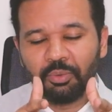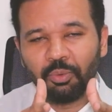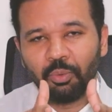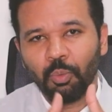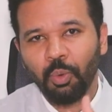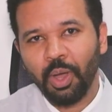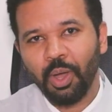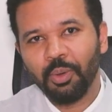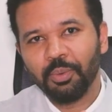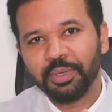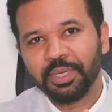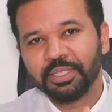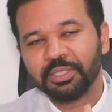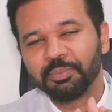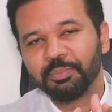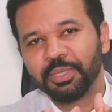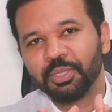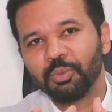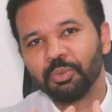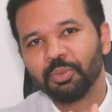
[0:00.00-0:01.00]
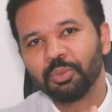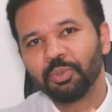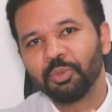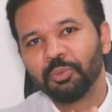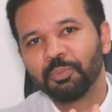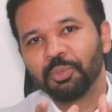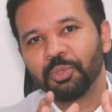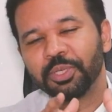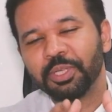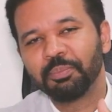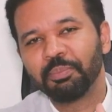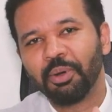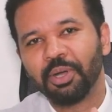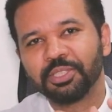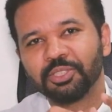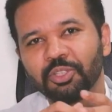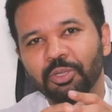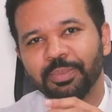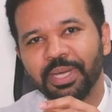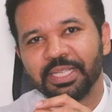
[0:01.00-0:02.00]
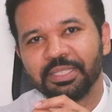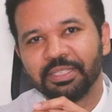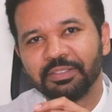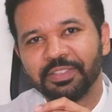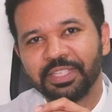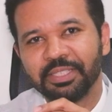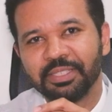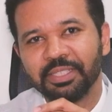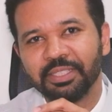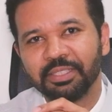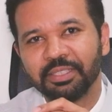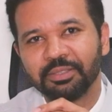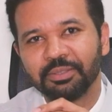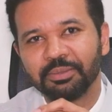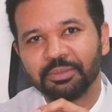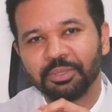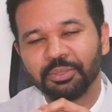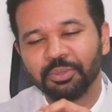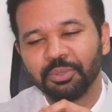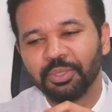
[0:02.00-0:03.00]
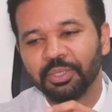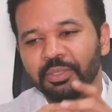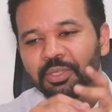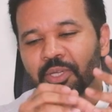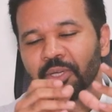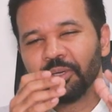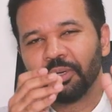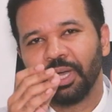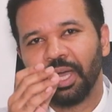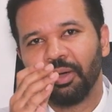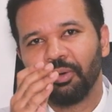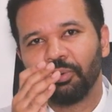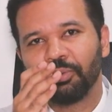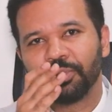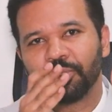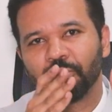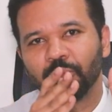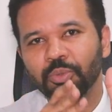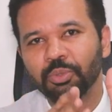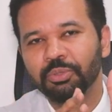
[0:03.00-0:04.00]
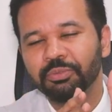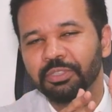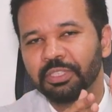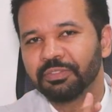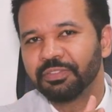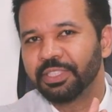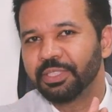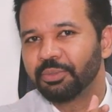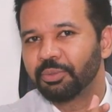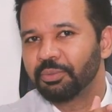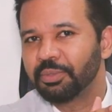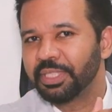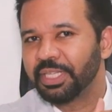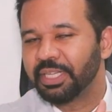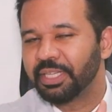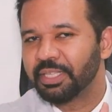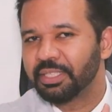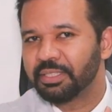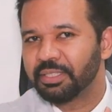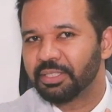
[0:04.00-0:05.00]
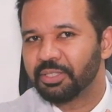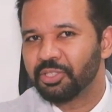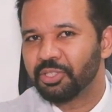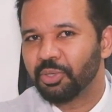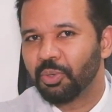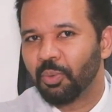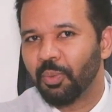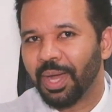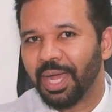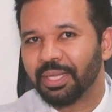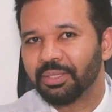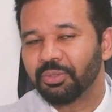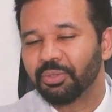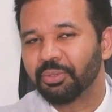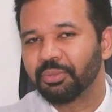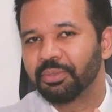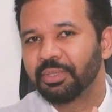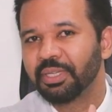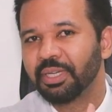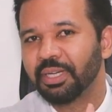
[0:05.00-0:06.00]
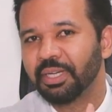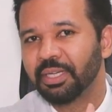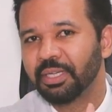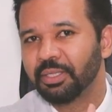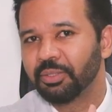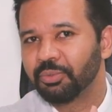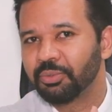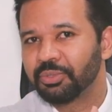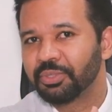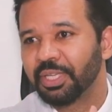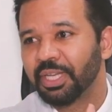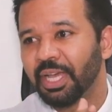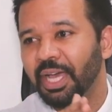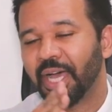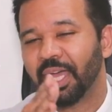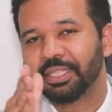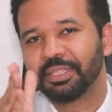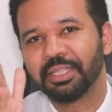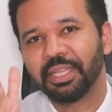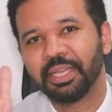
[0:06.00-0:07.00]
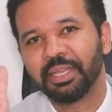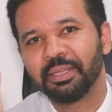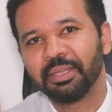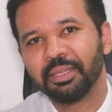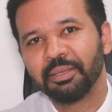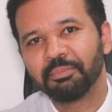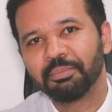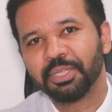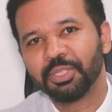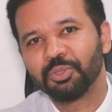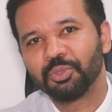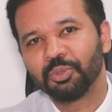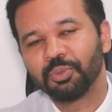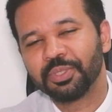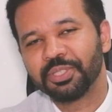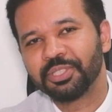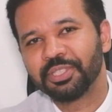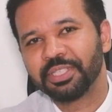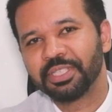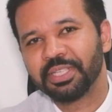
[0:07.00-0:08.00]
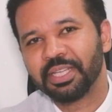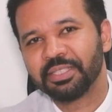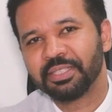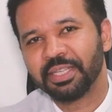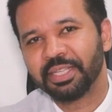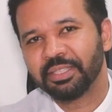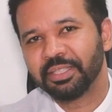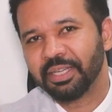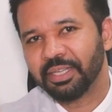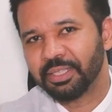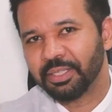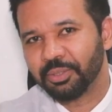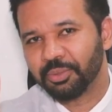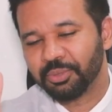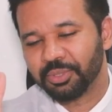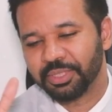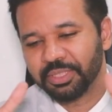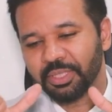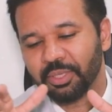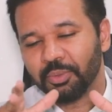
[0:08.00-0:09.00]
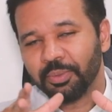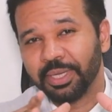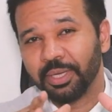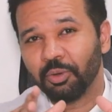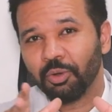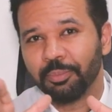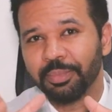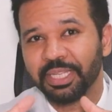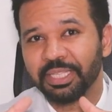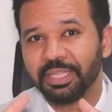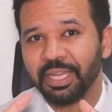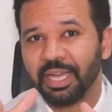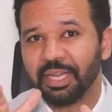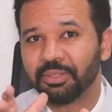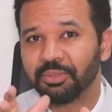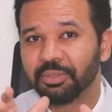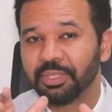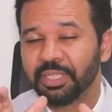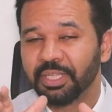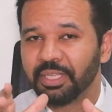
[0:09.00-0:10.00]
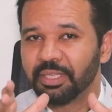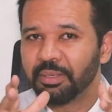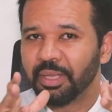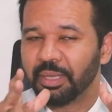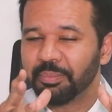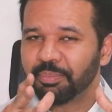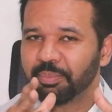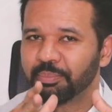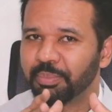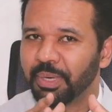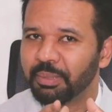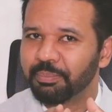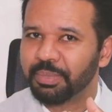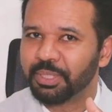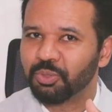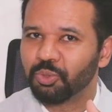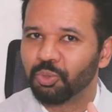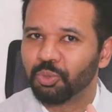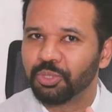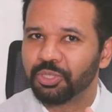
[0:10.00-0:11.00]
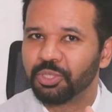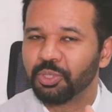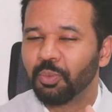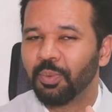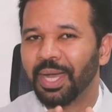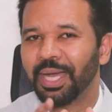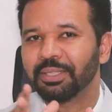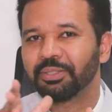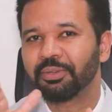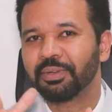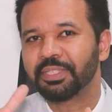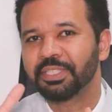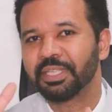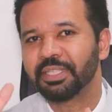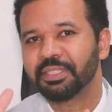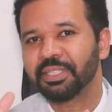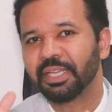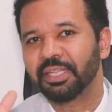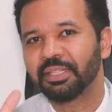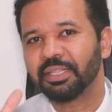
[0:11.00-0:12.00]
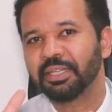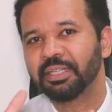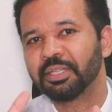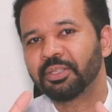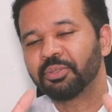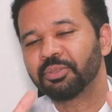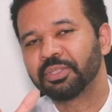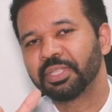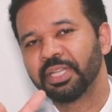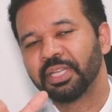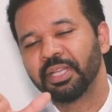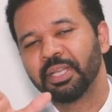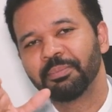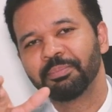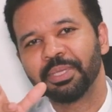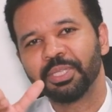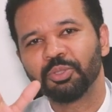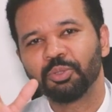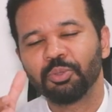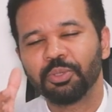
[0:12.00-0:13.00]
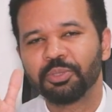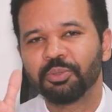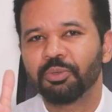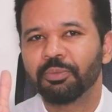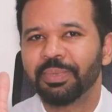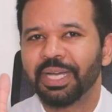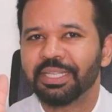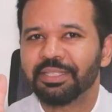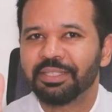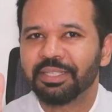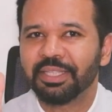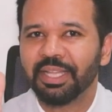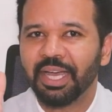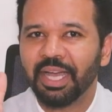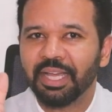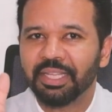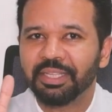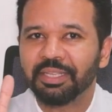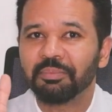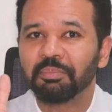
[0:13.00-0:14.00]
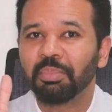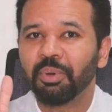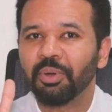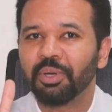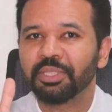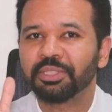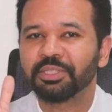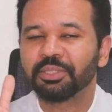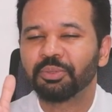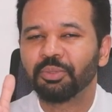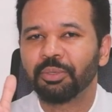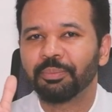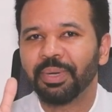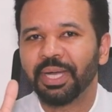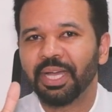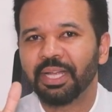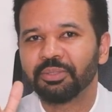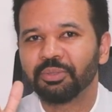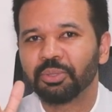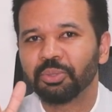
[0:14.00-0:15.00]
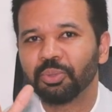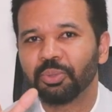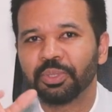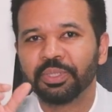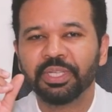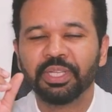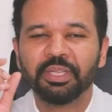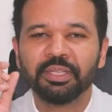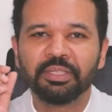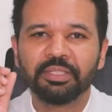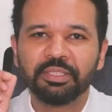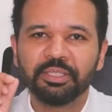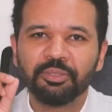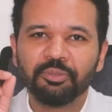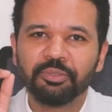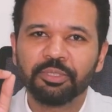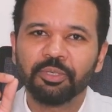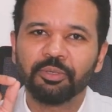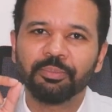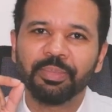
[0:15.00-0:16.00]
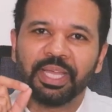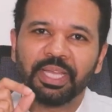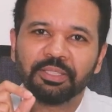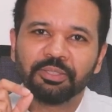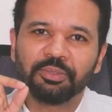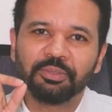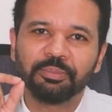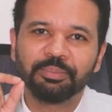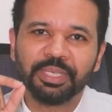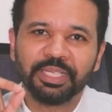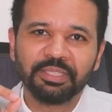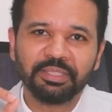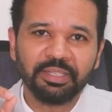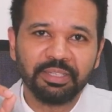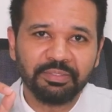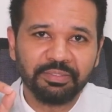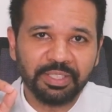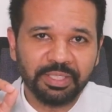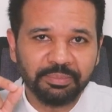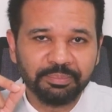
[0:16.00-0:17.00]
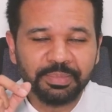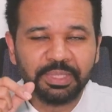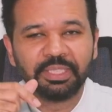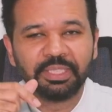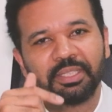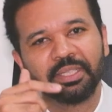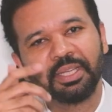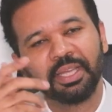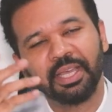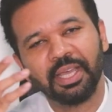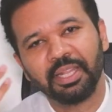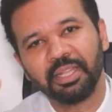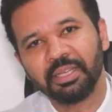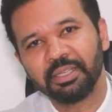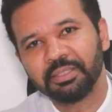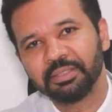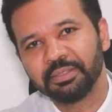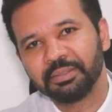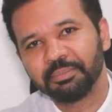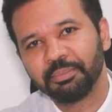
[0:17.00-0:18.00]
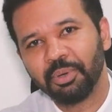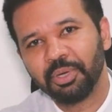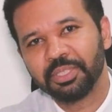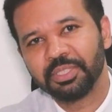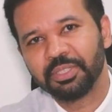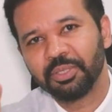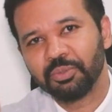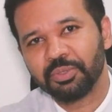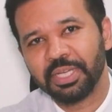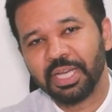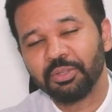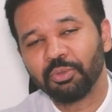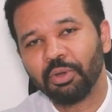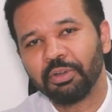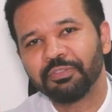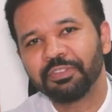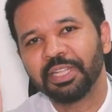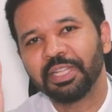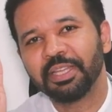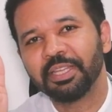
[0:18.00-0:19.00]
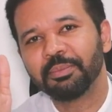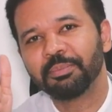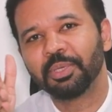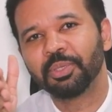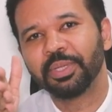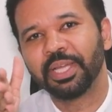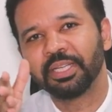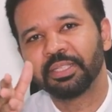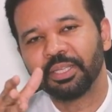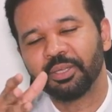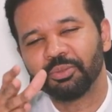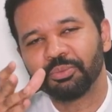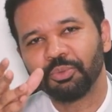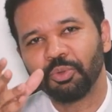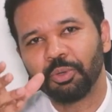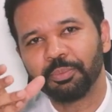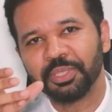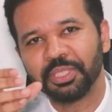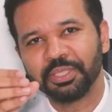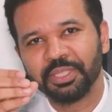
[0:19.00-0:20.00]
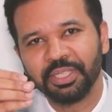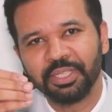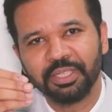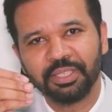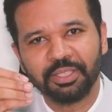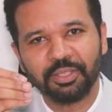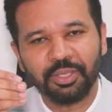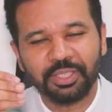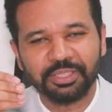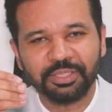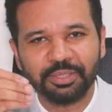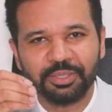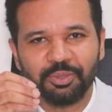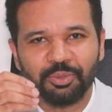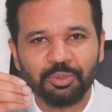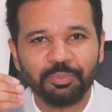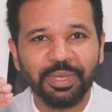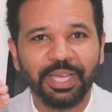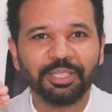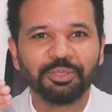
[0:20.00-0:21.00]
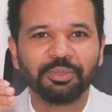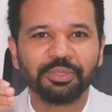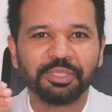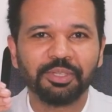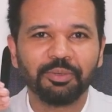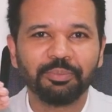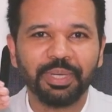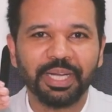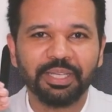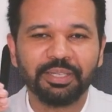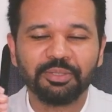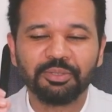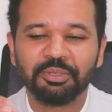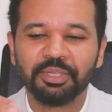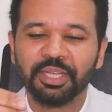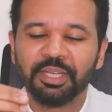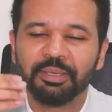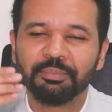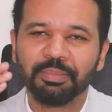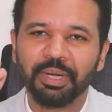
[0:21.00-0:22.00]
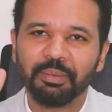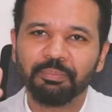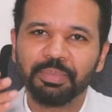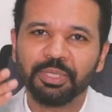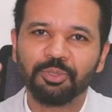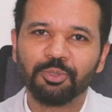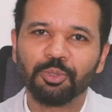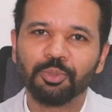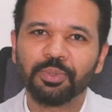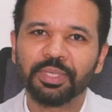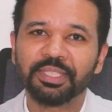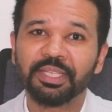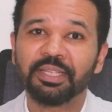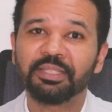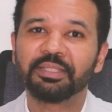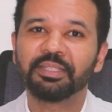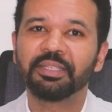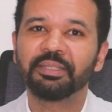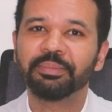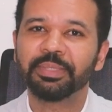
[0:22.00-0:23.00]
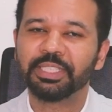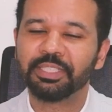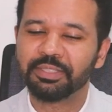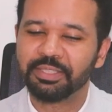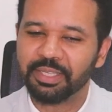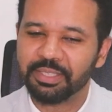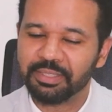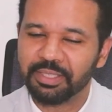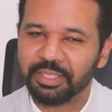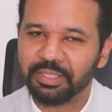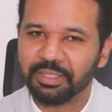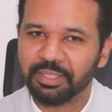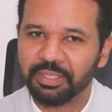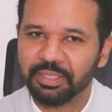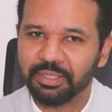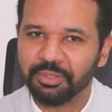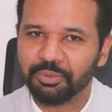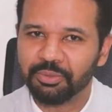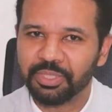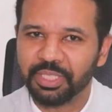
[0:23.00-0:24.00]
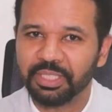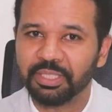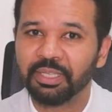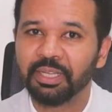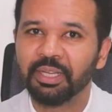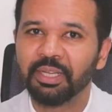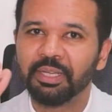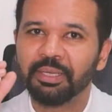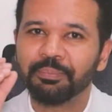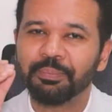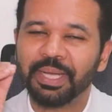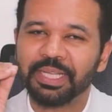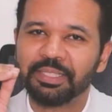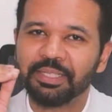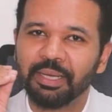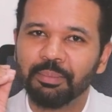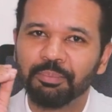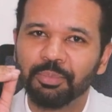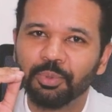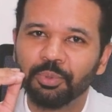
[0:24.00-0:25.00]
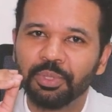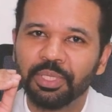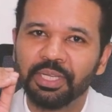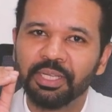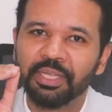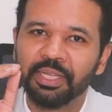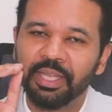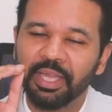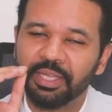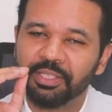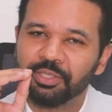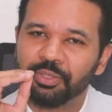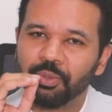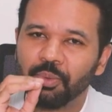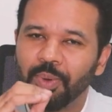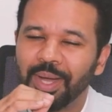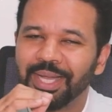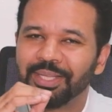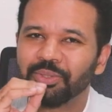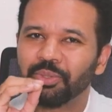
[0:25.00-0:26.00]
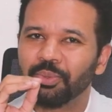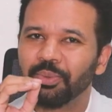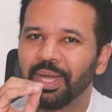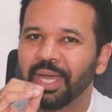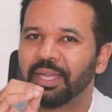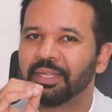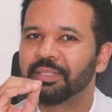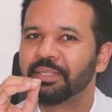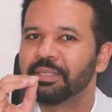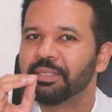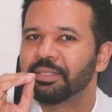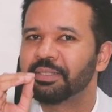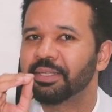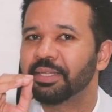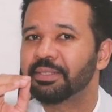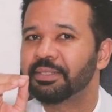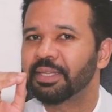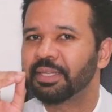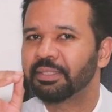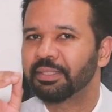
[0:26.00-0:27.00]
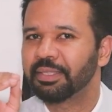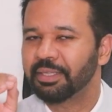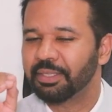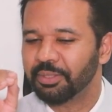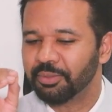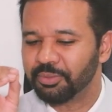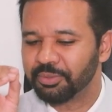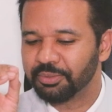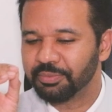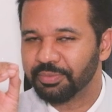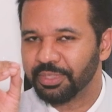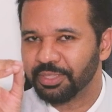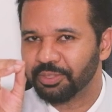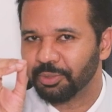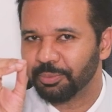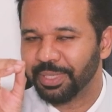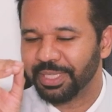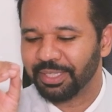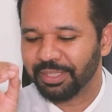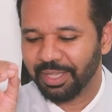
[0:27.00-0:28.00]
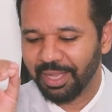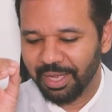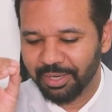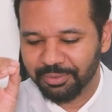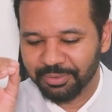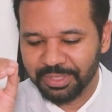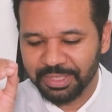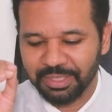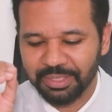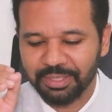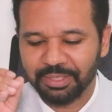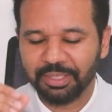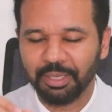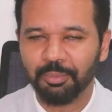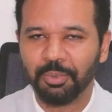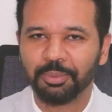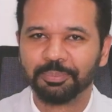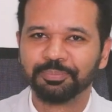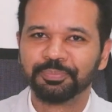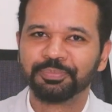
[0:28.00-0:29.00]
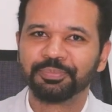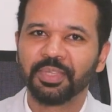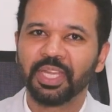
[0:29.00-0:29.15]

Qual o grupo que pode tomar essa vacina, doutor? O estudo foi feito com crianças de 4 anos até pessoas de 60 anos. Então, o recomendado é para pessoas de 4 a 60 anos. Pessoas com mais idade pode tomar, doutor? Se o seu médico prescrever, ela pode ser usada off-label, né, que é o nome que, gente, que os médicos dão para isso, para pessoas acima de 60 anos, sim, mas a bula é de 4 a 60 anos, deixo bem claro, tá bom?